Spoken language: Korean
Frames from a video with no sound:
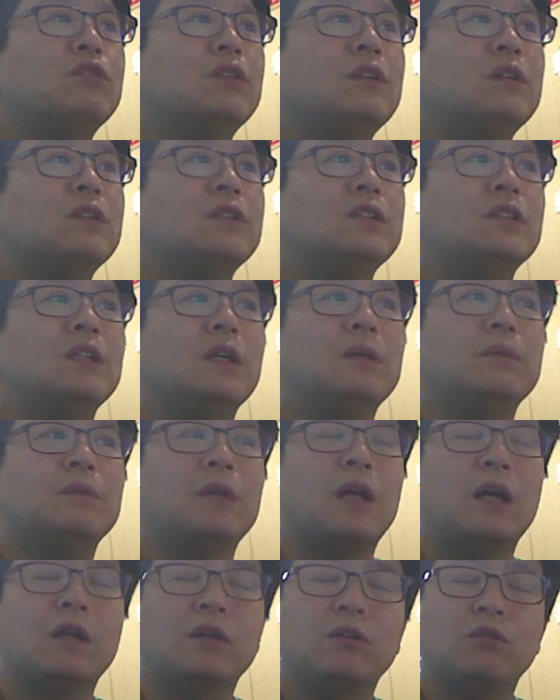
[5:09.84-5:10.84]
6개월
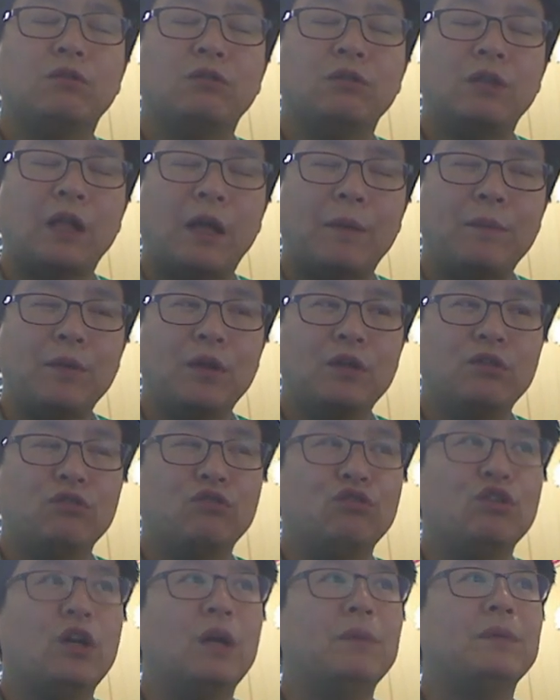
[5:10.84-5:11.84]
지나고 나면
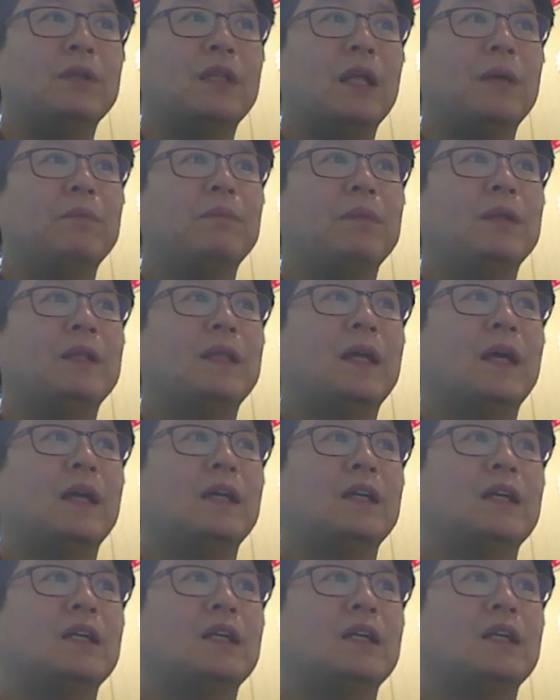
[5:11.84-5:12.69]
유압이 됩니다.